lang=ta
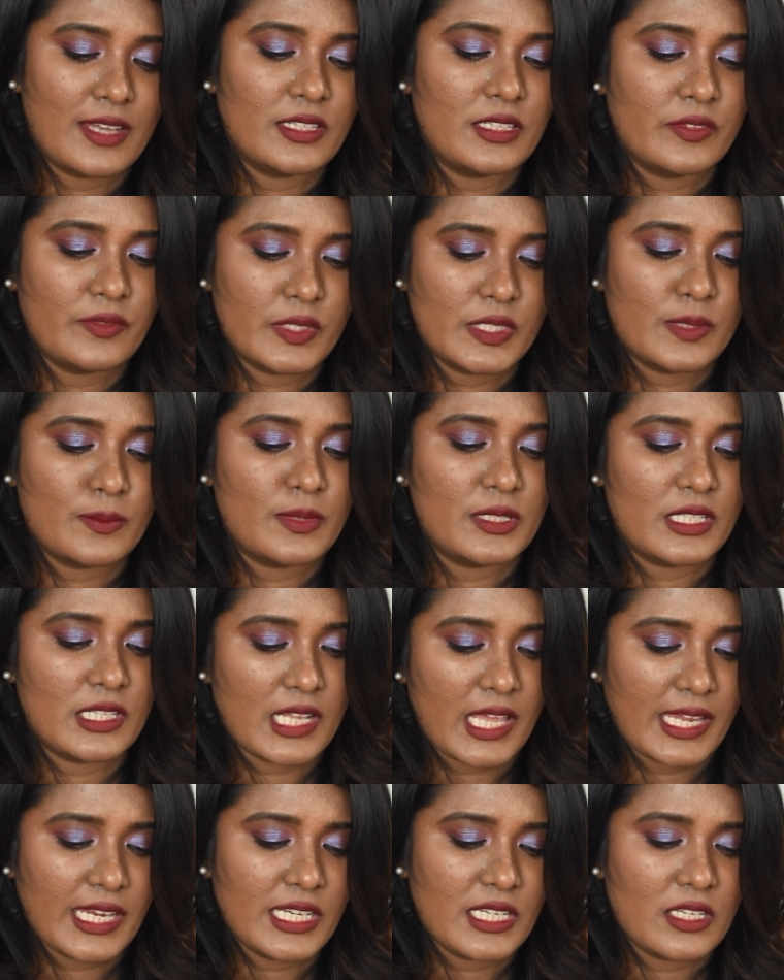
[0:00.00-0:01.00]
ஆன்டி விசிபிள்
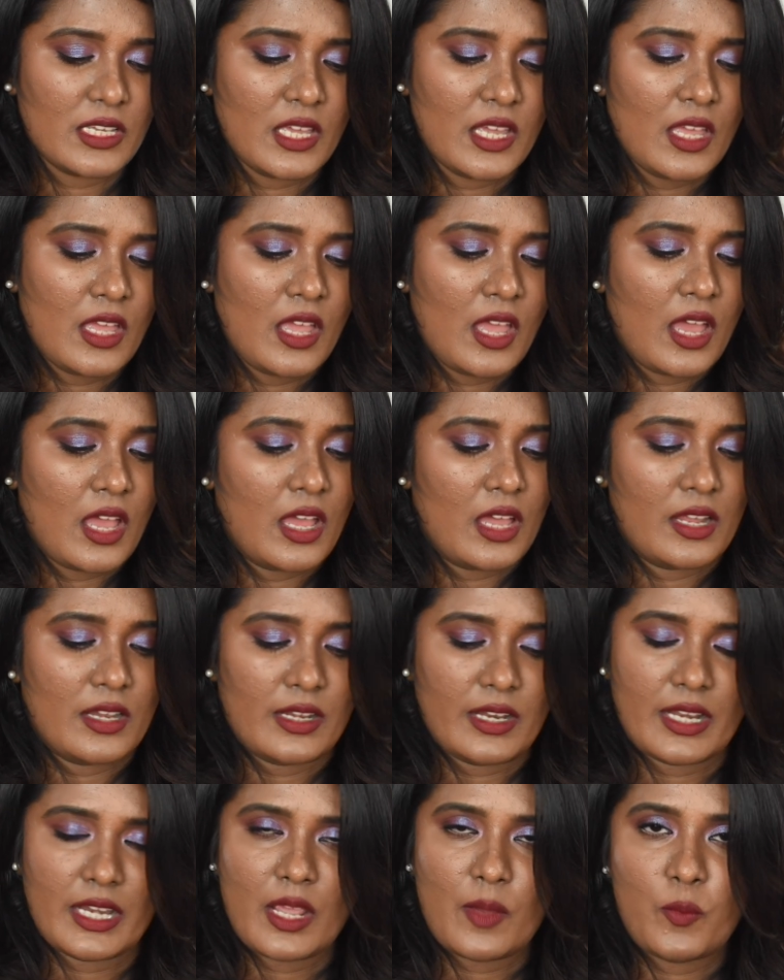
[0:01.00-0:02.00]
லைட்
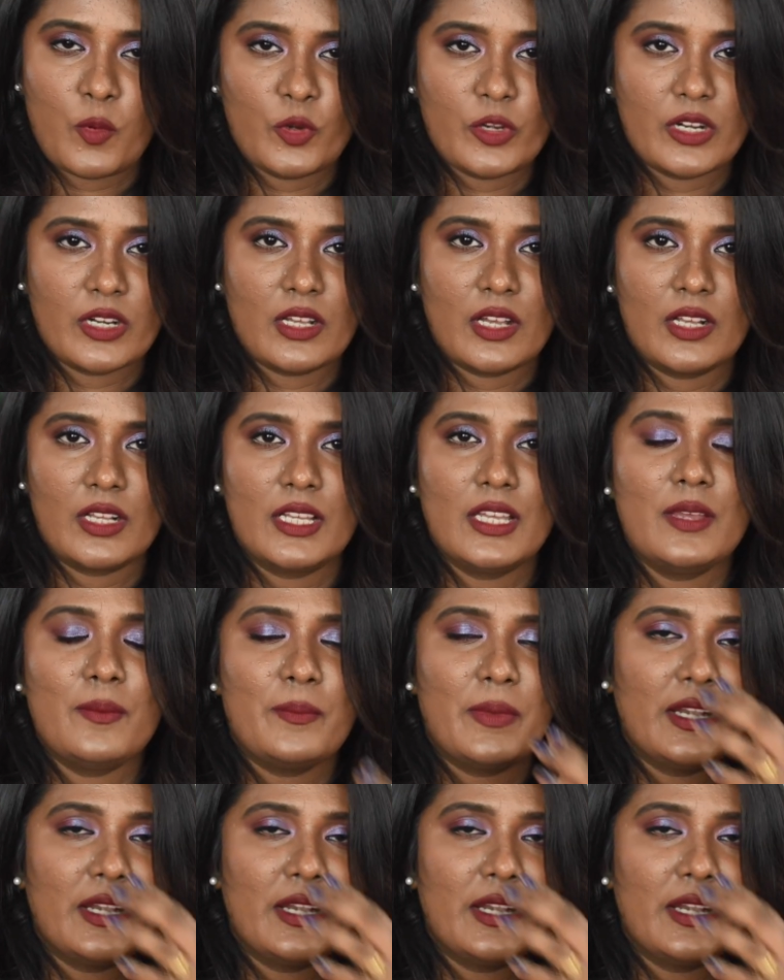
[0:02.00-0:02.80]
நிறைய போட்டிருக்காங்க